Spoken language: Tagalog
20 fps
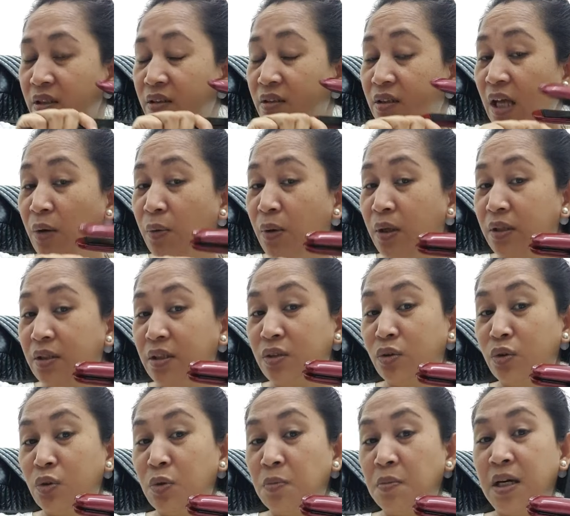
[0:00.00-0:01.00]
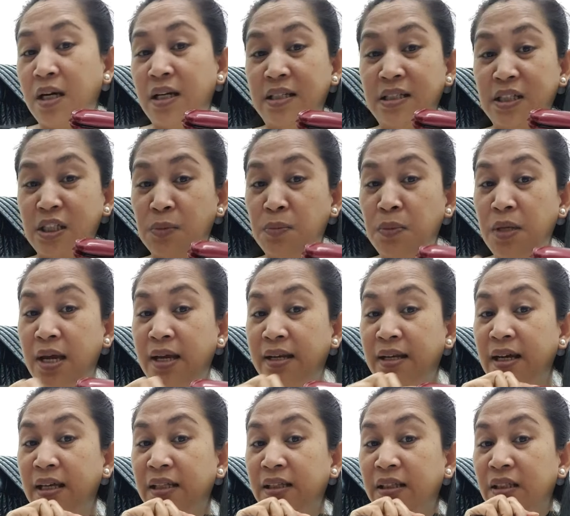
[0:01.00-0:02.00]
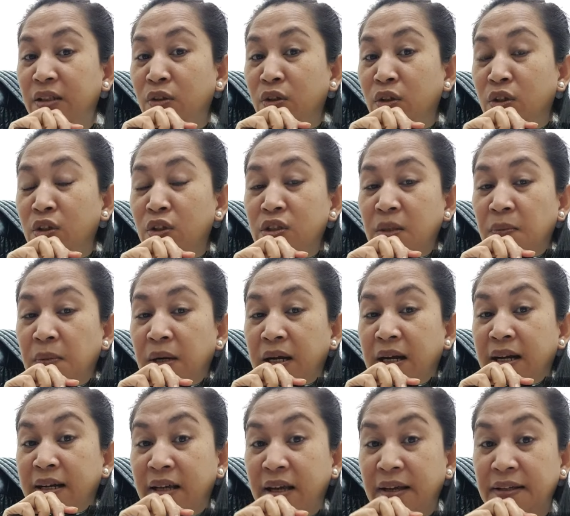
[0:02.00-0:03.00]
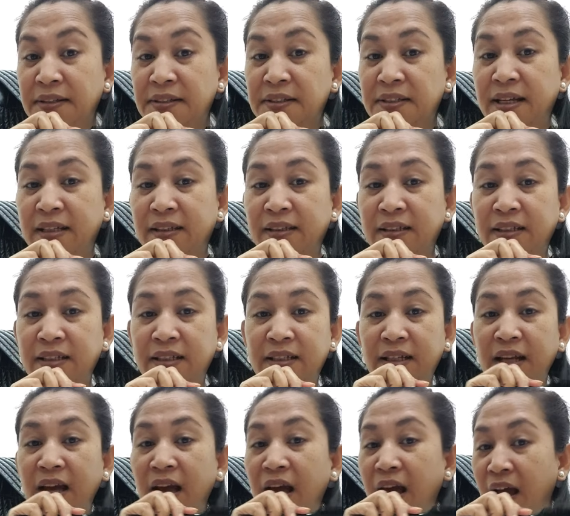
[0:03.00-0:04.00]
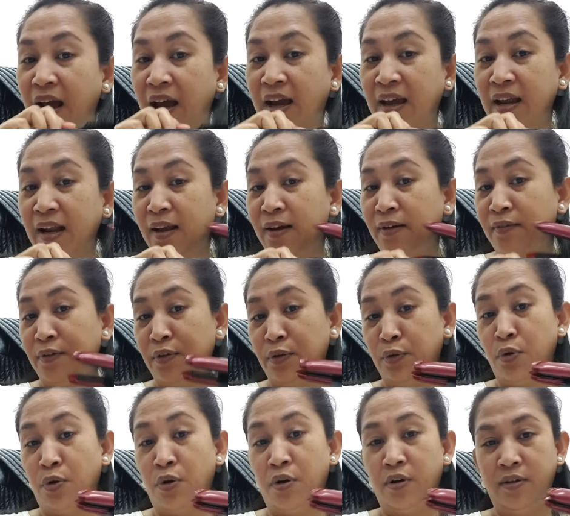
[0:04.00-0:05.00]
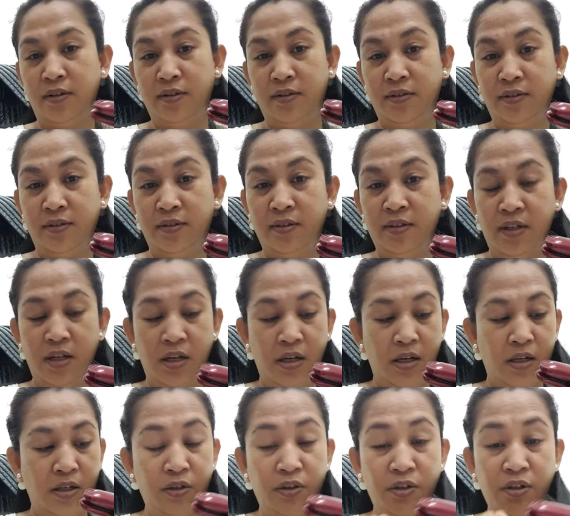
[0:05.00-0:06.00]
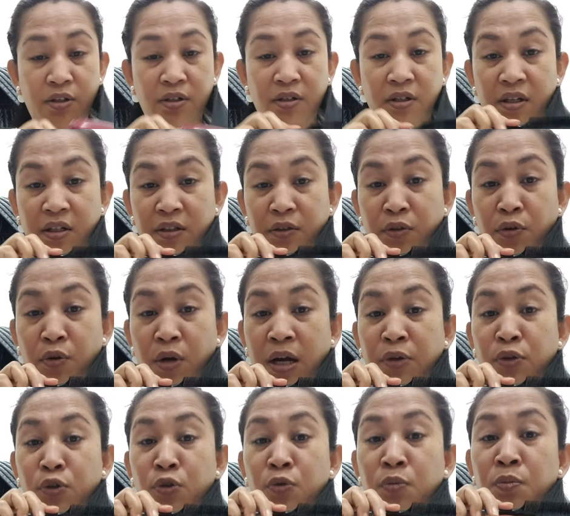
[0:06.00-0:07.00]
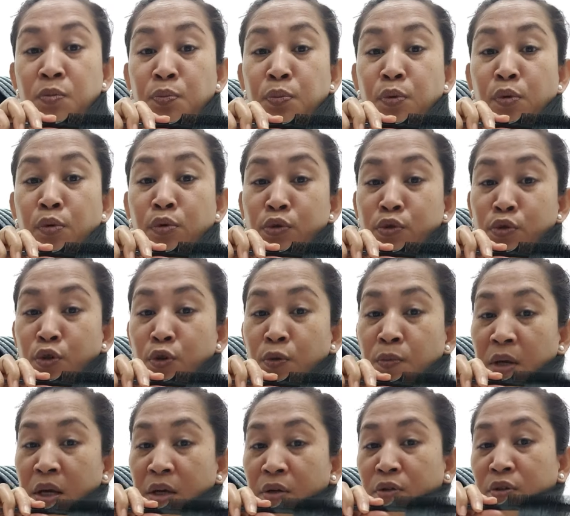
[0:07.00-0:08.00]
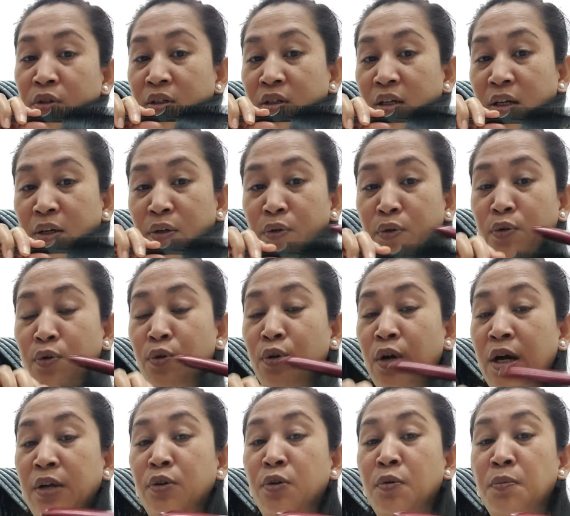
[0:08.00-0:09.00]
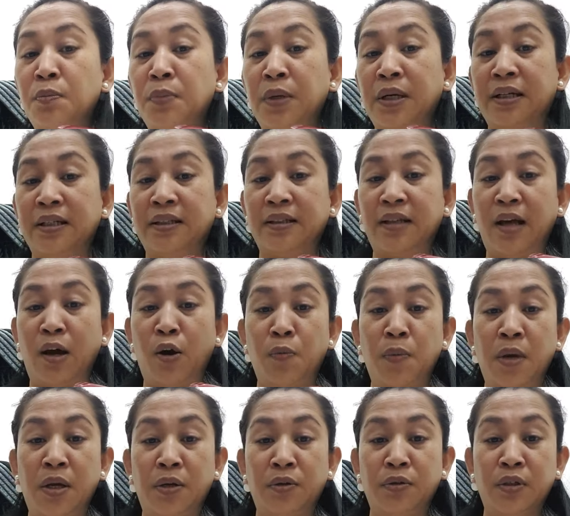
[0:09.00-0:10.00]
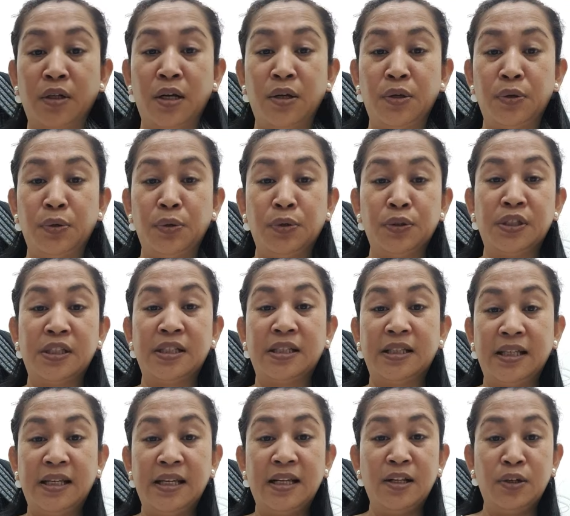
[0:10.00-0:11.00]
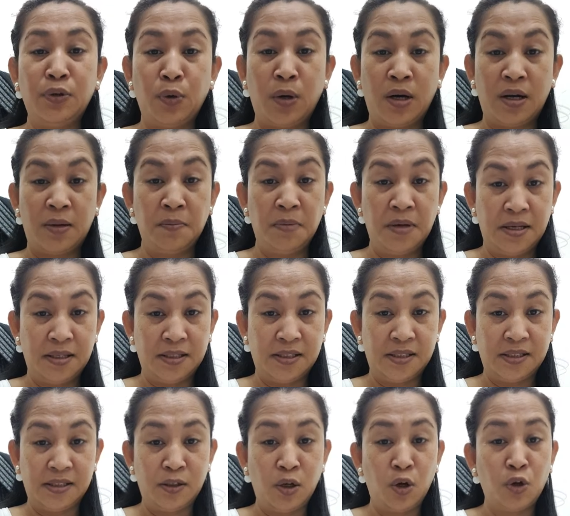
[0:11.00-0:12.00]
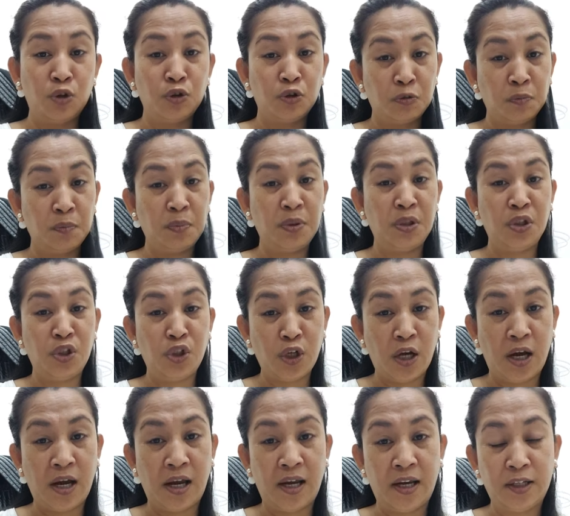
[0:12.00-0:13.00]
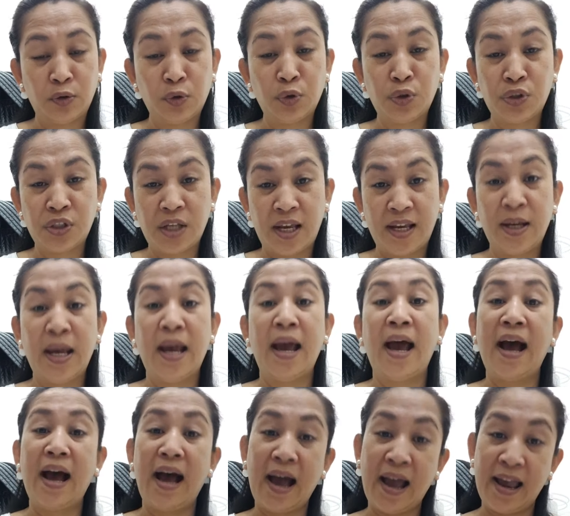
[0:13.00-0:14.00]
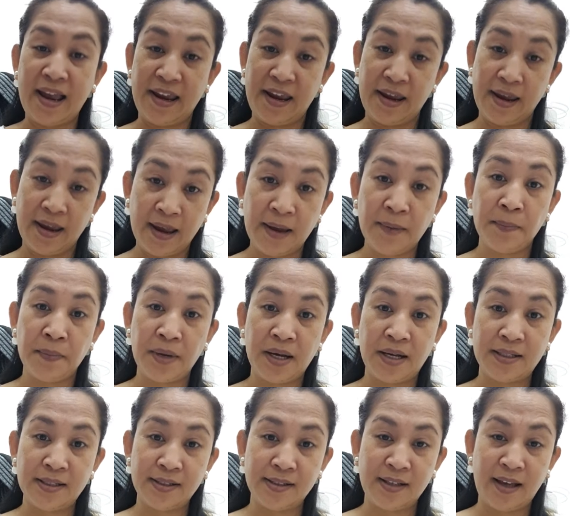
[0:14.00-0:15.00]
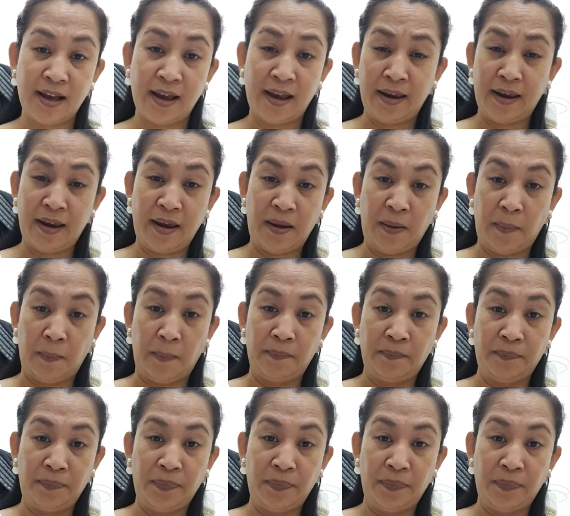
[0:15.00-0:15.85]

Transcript: tawag dito yung mga lesbian natin, no? Sa mga gays natin, I love you all. No? Kung anong puso meron kayo o anong pagkatao meron kayo, still you are blessed. Don't be shy to say, I am as I am.